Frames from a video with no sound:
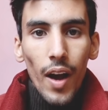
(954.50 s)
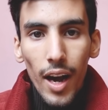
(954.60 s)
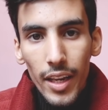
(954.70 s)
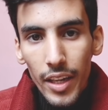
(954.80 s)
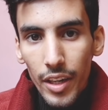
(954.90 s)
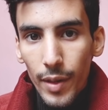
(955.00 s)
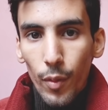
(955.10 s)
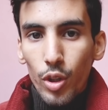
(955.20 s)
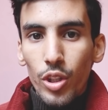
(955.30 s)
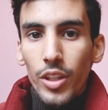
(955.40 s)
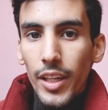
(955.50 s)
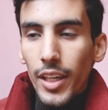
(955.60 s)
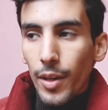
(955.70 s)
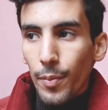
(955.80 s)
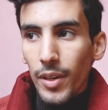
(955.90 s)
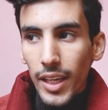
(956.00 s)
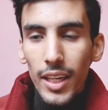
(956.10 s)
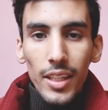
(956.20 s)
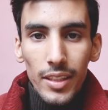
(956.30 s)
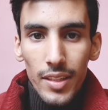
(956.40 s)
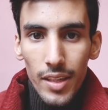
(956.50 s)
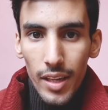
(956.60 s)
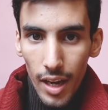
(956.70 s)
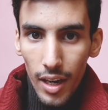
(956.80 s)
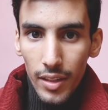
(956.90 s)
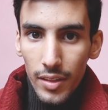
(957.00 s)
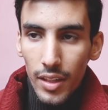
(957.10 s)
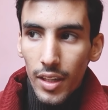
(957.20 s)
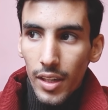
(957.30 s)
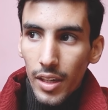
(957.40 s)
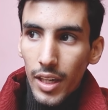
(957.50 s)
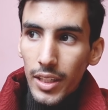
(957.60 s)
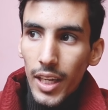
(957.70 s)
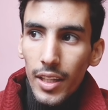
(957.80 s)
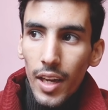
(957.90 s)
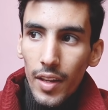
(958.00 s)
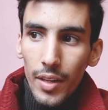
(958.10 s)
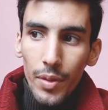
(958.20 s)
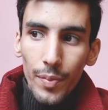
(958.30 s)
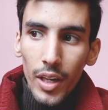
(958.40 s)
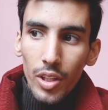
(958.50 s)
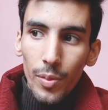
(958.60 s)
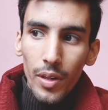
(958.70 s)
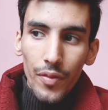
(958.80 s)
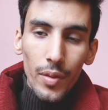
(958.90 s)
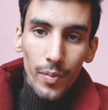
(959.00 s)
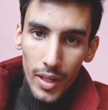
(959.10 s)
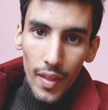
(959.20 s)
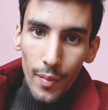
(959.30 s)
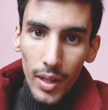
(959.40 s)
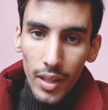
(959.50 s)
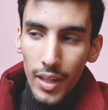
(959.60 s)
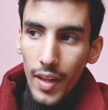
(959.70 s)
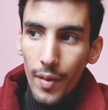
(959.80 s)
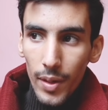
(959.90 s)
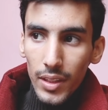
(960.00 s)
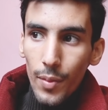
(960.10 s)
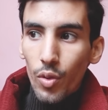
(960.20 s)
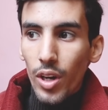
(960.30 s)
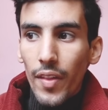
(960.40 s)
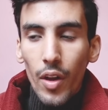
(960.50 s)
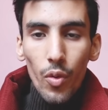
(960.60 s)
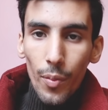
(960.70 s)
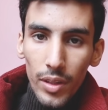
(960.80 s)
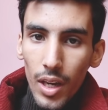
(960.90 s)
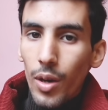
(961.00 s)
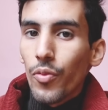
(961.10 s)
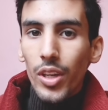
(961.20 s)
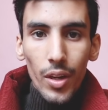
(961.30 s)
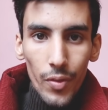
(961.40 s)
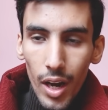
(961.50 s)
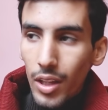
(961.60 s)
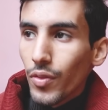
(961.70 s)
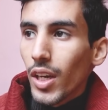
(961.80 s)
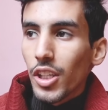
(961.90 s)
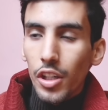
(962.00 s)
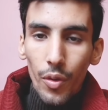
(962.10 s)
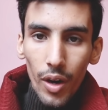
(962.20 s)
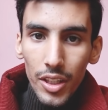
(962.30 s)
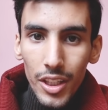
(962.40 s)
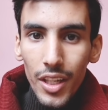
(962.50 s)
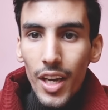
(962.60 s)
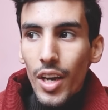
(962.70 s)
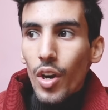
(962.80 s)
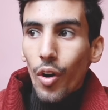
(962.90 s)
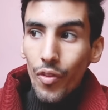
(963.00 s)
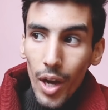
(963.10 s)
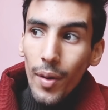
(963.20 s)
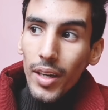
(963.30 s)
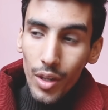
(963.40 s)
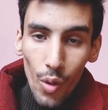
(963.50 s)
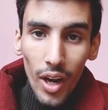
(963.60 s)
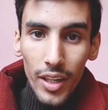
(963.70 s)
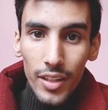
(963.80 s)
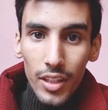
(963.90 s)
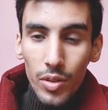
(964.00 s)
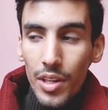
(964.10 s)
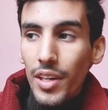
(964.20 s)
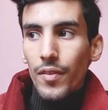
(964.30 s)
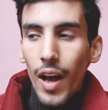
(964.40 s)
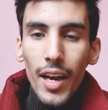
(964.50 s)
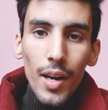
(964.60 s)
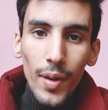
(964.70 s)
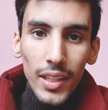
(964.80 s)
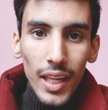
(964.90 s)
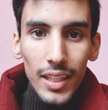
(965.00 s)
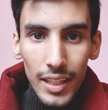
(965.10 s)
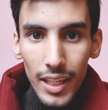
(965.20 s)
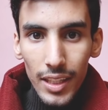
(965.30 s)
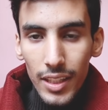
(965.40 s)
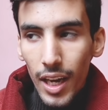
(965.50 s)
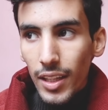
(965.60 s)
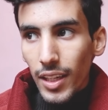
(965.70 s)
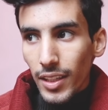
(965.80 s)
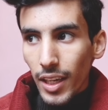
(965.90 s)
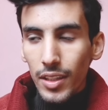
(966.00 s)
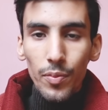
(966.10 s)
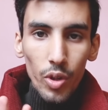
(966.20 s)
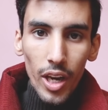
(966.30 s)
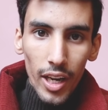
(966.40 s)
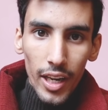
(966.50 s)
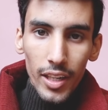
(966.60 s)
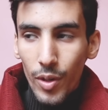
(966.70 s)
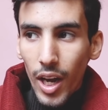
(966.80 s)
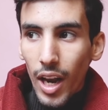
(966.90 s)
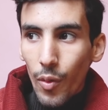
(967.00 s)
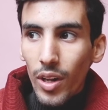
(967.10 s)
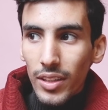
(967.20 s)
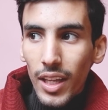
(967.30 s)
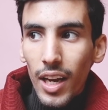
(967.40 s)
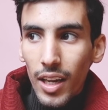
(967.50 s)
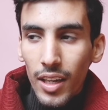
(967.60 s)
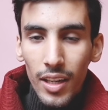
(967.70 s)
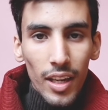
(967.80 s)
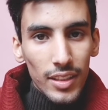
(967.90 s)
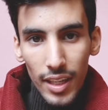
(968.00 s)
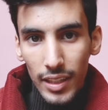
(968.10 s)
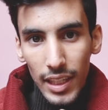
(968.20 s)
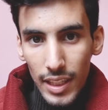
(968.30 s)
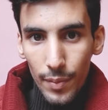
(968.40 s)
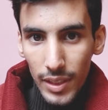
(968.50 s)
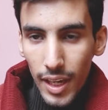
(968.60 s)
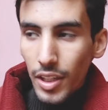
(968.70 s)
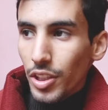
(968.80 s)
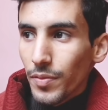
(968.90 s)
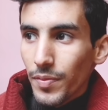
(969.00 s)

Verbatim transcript: حاليا احنا موجودين بنيلز يارد نيلز يارد هذا اللي مثل ما قلت لكم اللي فيه كذا كذا مطعم كذا انواع مطاعم فيه كافيهات فيه اشياء واجد وفي اماكن حلوه حق التصوير فانا لما اخترت نيلز يارد اخترت مكانين المكان الاول طلع آه، اساسها مساج